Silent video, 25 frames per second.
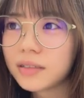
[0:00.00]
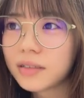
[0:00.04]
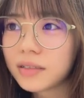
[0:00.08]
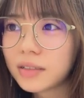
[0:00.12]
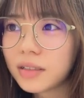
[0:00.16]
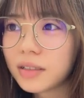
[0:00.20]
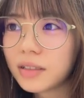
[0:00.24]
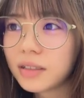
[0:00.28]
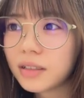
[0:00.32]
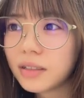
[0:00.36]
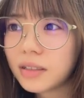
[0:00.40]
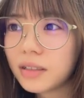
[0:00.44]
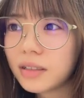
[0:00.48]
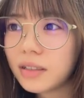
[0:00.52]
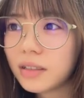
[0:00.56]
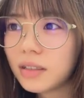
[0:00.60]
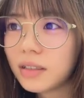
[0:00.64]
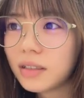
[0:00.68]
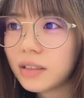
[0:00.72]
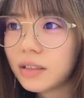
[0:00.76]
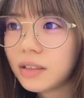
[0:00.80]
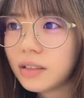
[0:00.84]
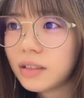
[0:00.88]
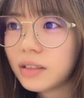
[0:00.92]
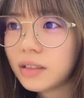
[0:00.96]
すか
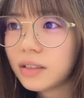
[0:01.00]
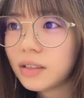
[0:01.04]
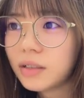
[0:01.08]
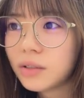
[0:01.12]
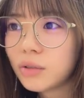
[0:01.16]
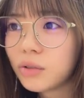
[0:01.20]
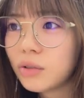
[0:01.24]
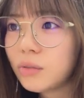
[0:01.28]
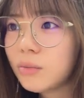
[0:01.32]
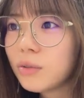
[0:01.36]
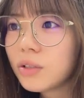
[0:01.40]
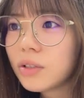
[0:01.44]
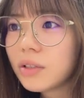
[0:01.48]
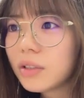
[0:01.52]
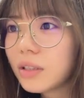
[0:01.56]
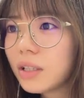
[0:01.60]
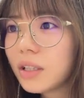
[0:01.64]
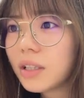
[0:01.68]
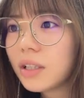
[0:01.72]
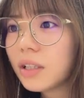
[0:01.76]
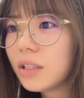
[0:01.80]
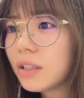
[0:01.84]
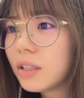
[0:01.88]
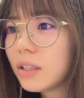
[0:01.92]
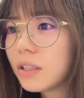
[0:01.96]
と思っ
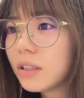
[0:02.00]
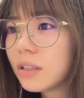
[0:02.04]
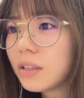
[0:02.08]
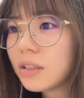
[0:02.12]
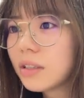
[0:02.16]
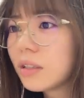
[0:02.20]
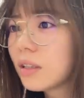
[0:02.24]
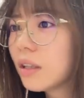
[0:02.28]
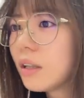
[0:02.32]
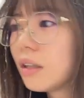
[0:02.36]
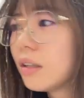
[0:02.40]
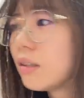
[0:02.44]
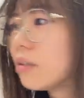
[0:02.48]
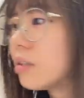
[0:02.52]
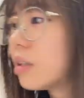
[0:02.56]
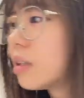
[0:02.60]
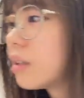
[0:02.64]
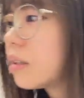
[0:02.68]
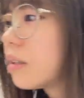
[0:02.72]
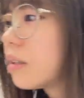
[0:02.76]
てあのやっ